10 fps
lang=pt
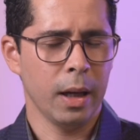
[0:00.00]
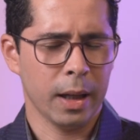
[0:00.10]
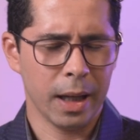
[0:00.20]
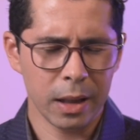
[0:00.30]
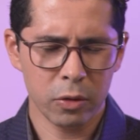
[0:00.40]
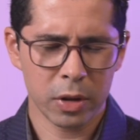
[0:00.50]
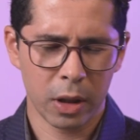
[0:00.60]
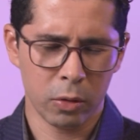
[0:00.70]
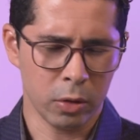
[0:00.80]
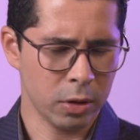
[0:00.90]
Querido
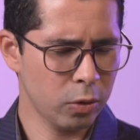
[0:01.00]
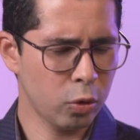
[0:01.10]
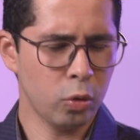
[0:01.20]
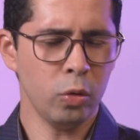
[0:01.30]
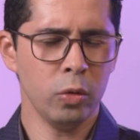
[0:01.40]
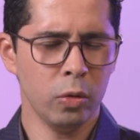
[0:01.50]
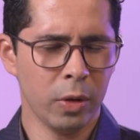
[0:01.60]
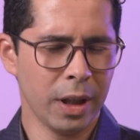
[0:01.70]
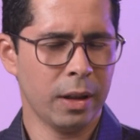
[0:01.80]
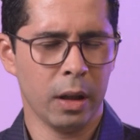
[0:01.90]
Senhor, tudo o
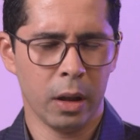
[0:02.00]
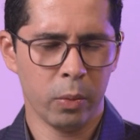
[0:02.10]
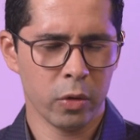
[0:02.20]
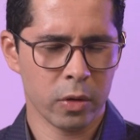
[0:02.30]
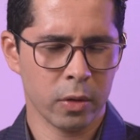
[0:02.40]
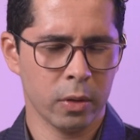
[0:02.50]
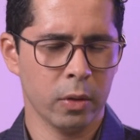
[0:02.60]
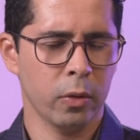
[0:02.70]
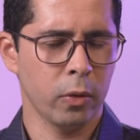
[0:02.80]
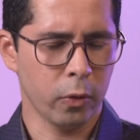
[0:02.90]
que temos
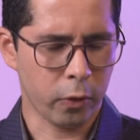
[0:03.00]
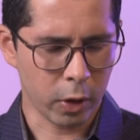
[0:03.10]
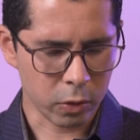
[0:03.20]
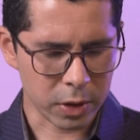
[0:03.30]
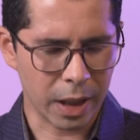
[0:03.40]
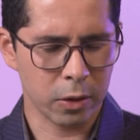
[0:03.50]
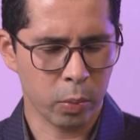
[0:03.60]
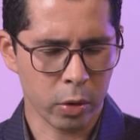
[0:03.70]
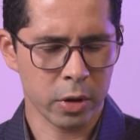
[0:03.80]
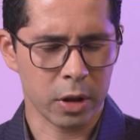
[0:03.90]
foi nos dado
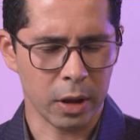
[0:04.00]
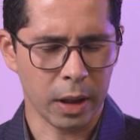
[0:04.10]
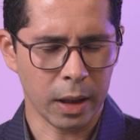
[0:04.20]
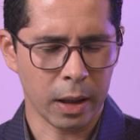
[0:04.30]
por Ti.